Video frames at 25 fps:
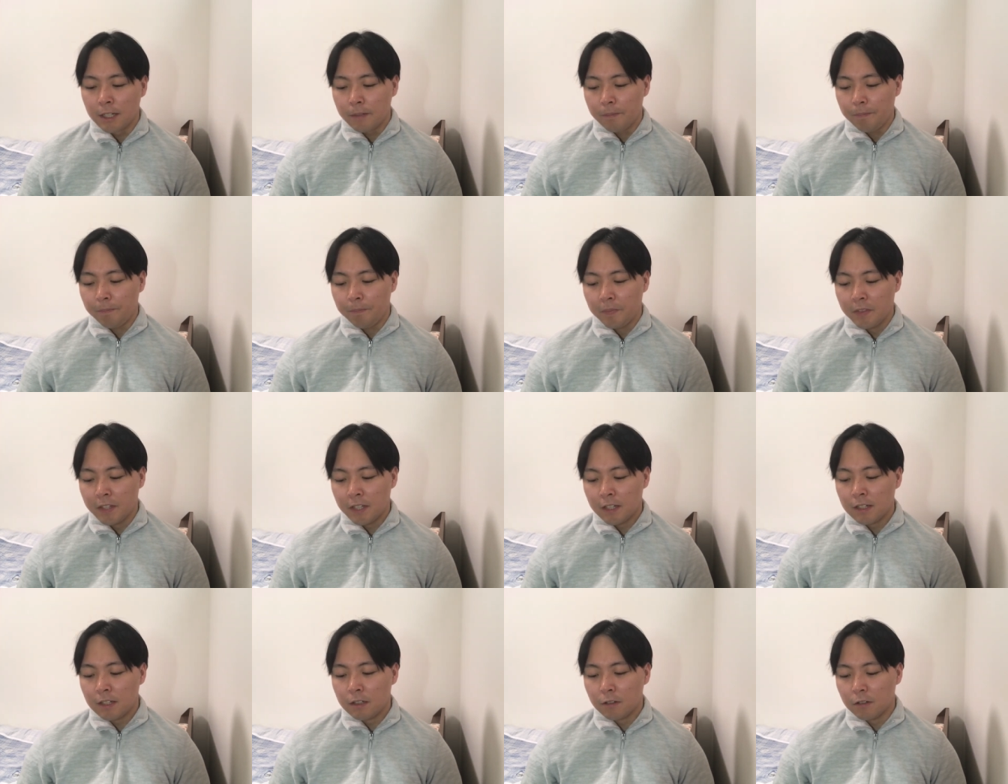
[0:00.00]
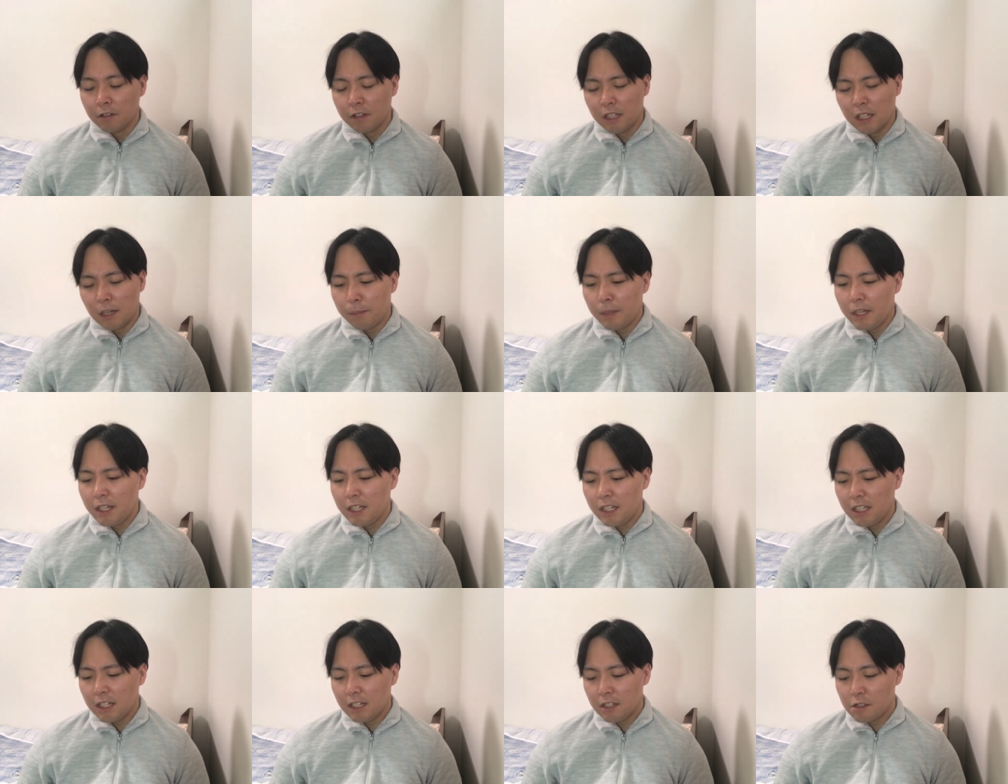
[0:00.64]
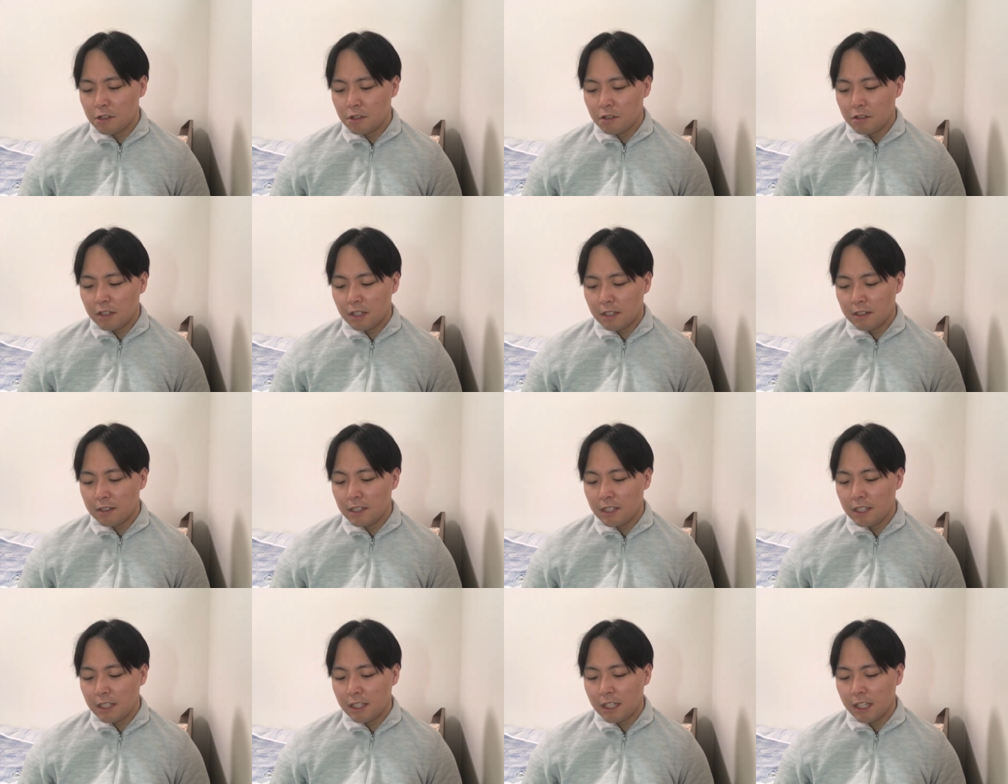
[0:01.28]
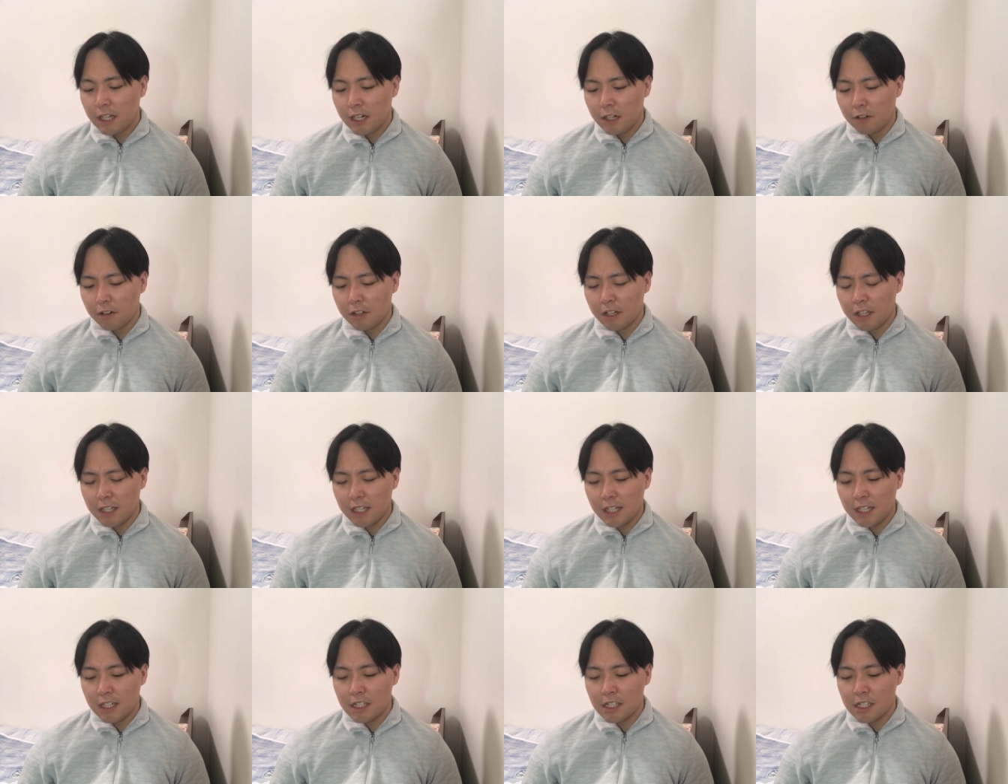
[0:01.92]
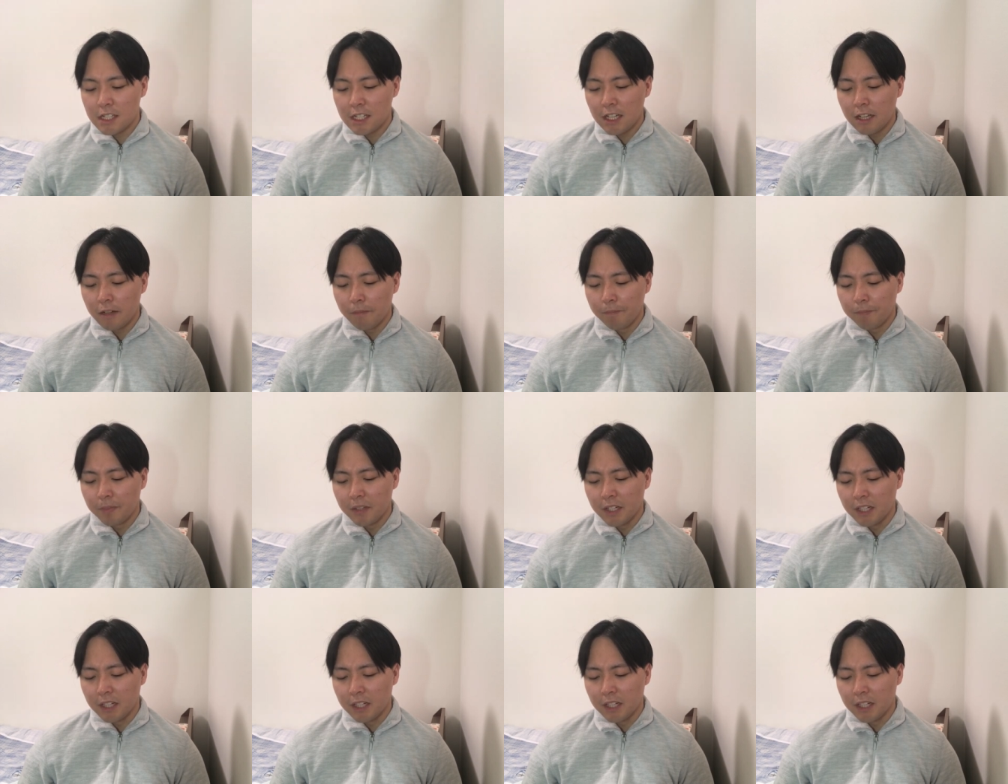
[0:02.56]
うん、だからこう生意気な中学生キャラを期待して、